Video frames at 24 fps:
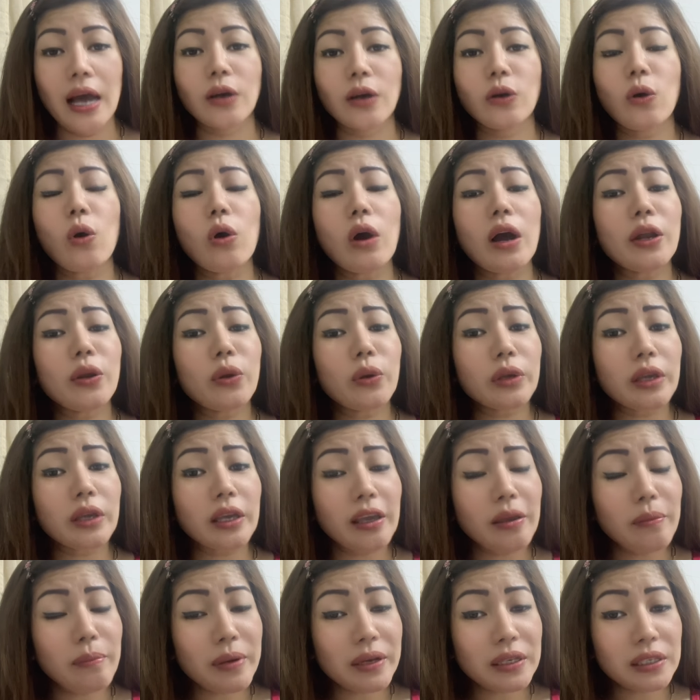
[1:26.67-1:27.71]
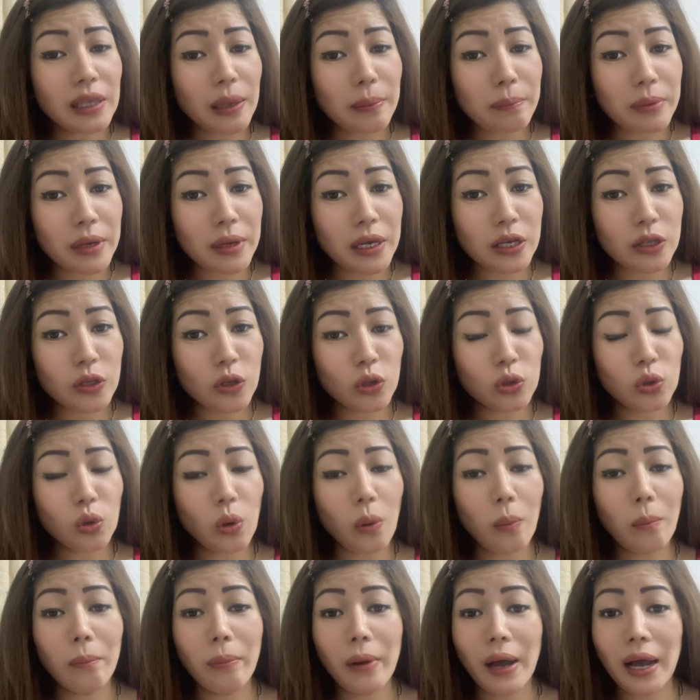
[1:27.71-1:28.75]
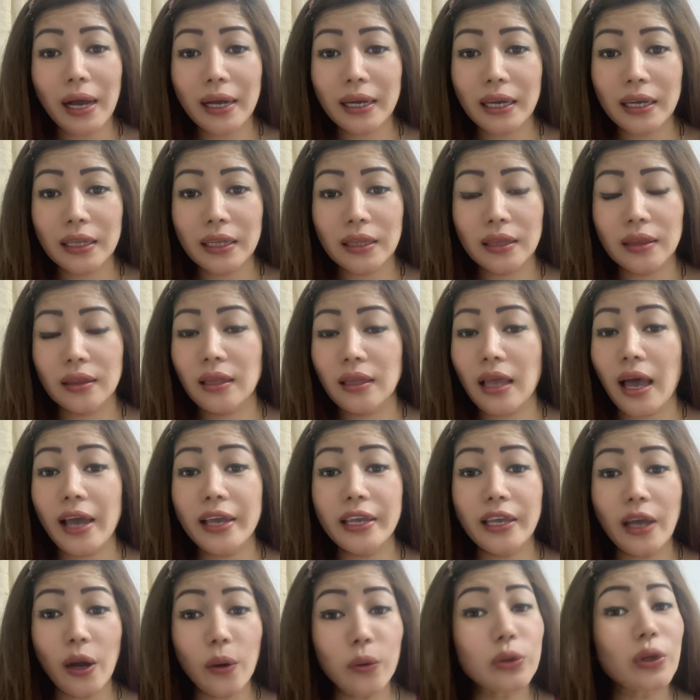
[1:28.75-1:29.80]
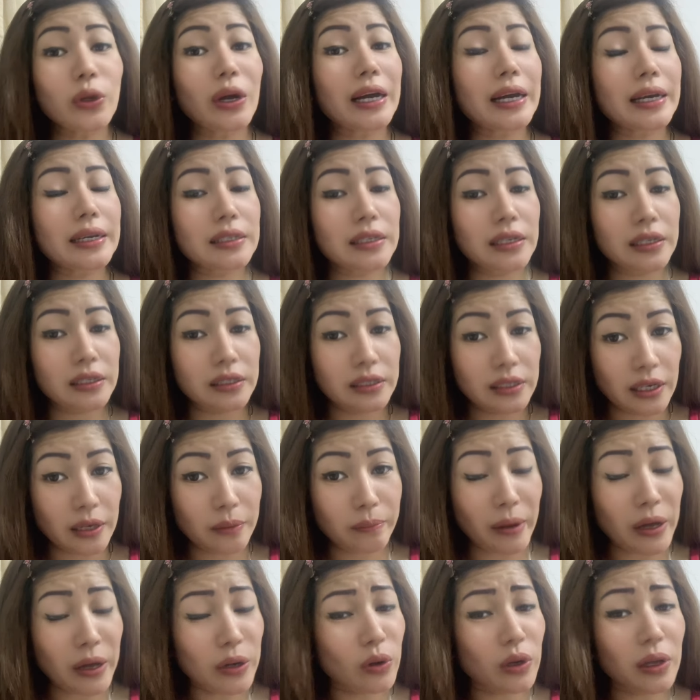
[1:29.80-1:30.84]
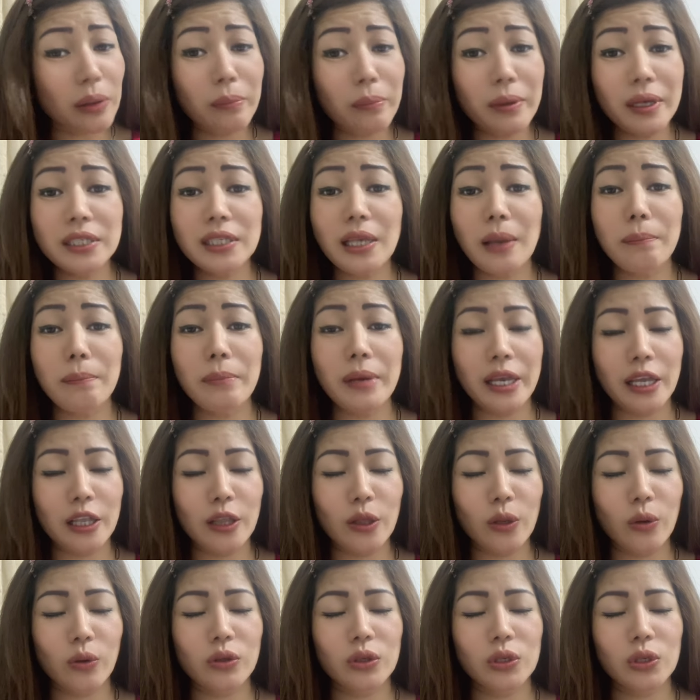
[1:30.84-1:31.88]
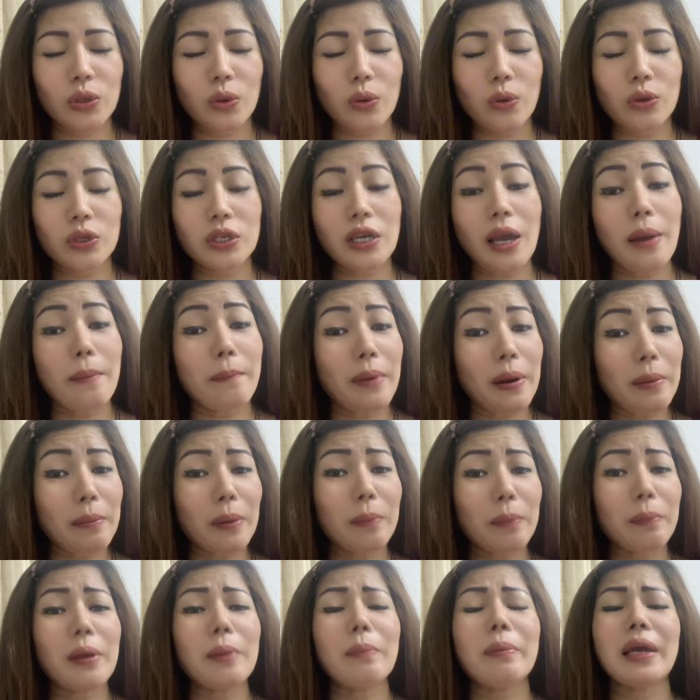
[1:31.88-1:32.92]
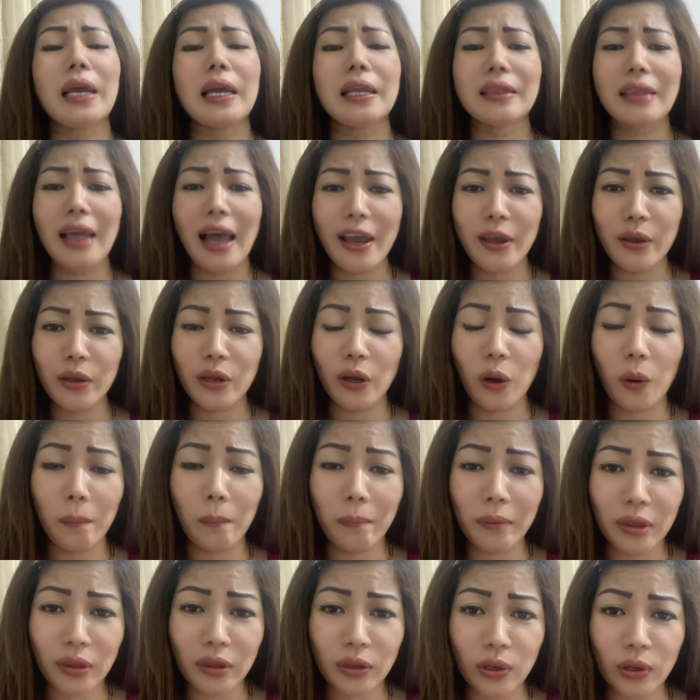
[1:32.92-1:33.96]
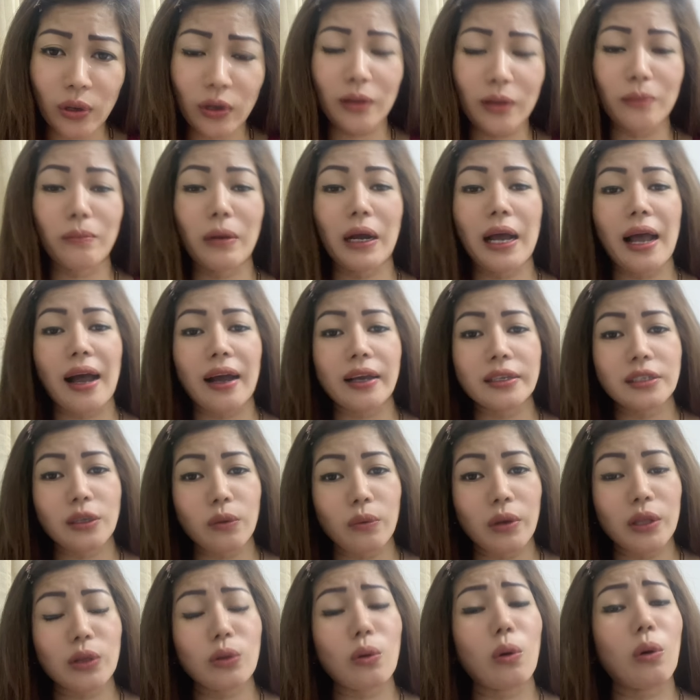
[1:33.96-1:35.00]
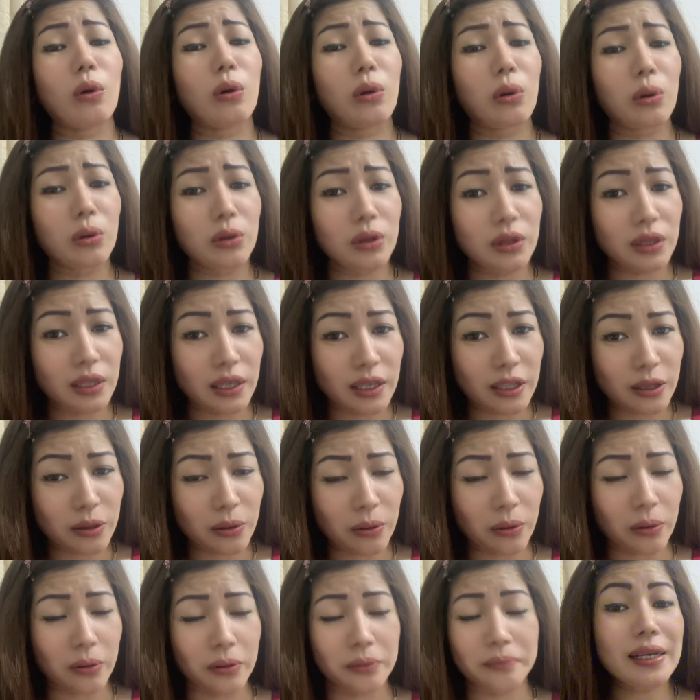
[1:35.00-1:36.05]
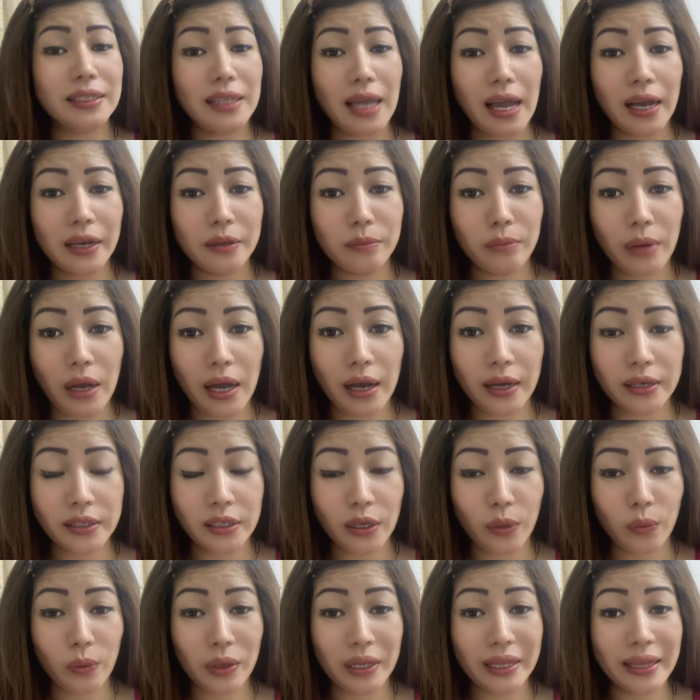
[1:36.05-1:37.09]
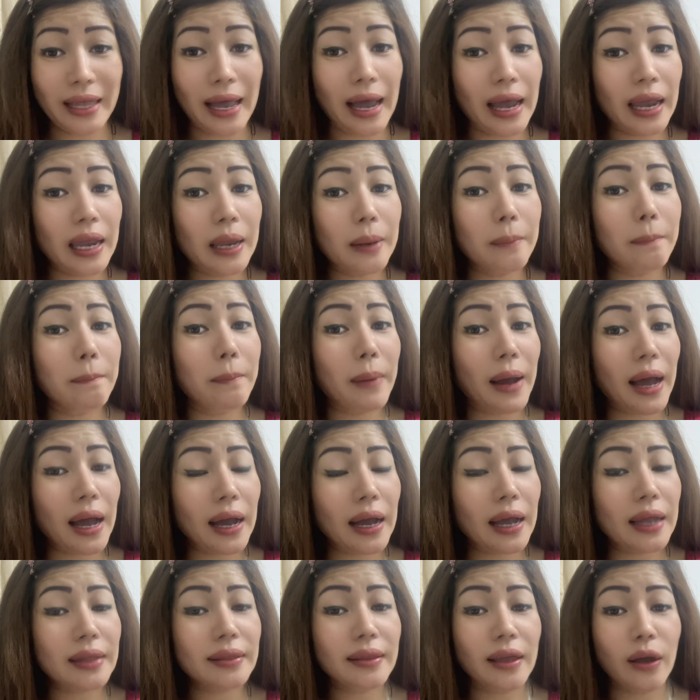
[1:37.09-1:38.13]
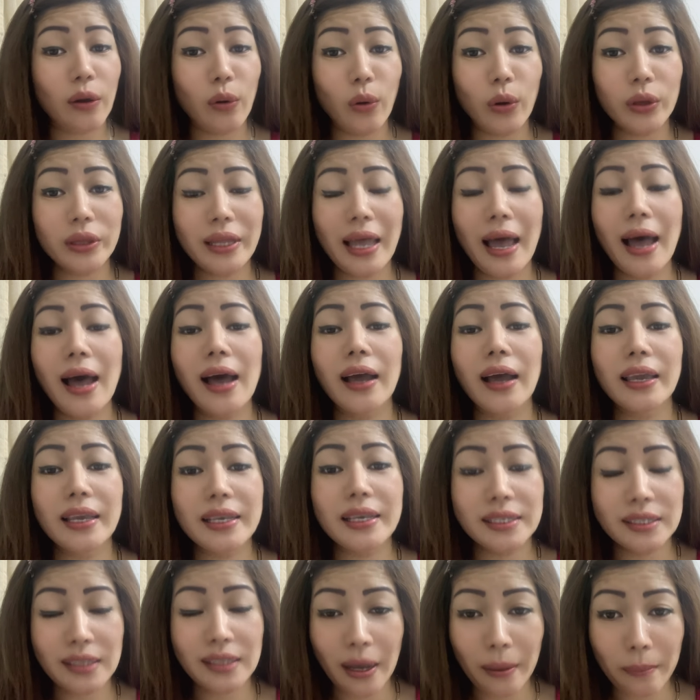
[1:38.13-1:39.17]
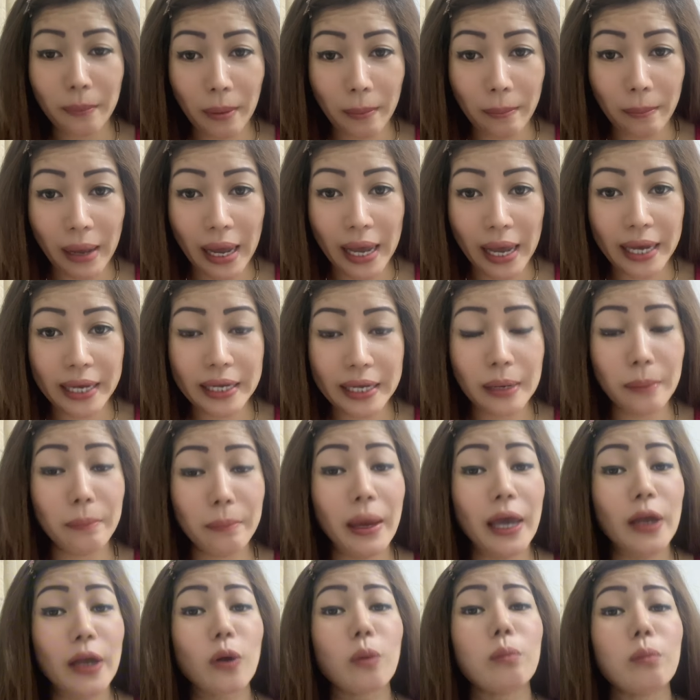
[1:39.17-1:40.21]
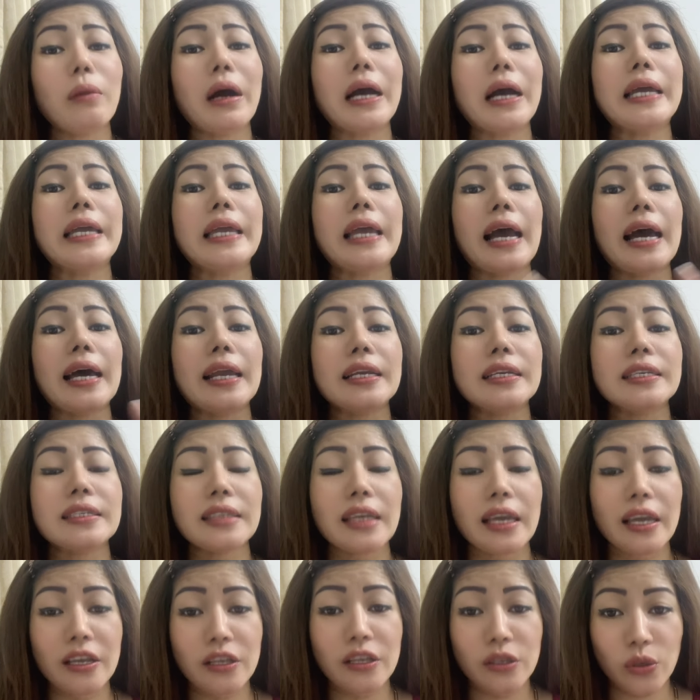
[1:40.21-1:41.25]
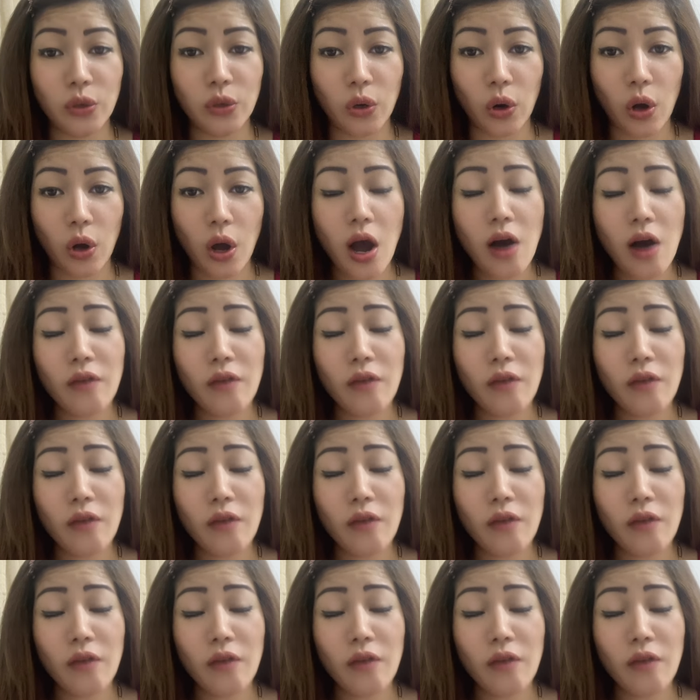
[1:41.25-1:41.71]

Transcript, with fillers: Kung anong ibig sabihin nun kung bakit ayaw ng kanyang jeep. Anong ibig sabihin nun? So, syempre magbibigay tayo ng opinion mga kasawi tungkol dito. Sa akin mga kasawi, dahil baka takot ang isang babae na merong mangyari sa inyo.